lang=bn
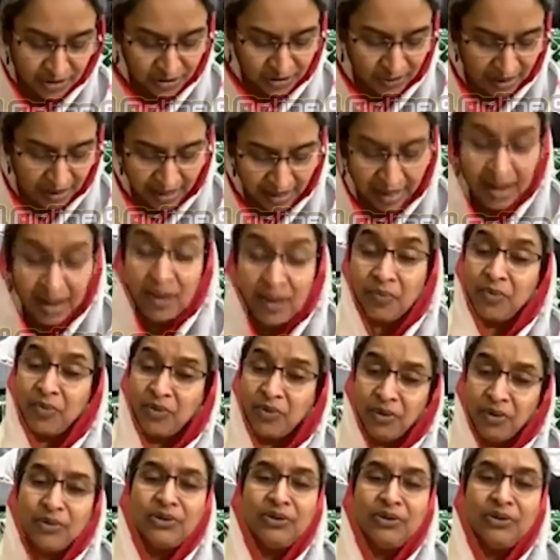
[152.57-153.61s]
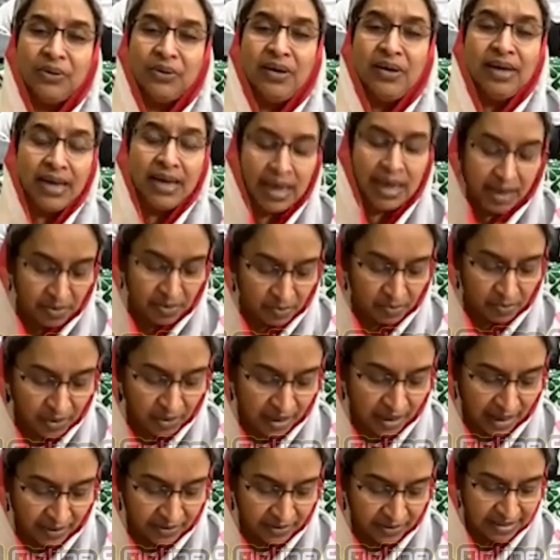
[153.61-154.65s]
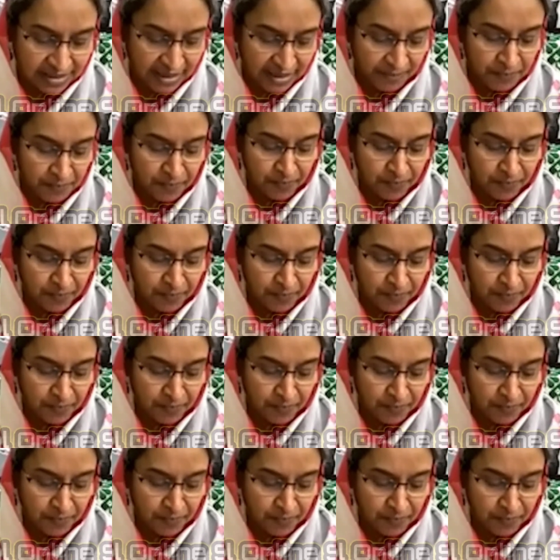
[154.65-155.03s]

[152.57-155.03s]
জন্য মূলত এই মূল্যায়নটি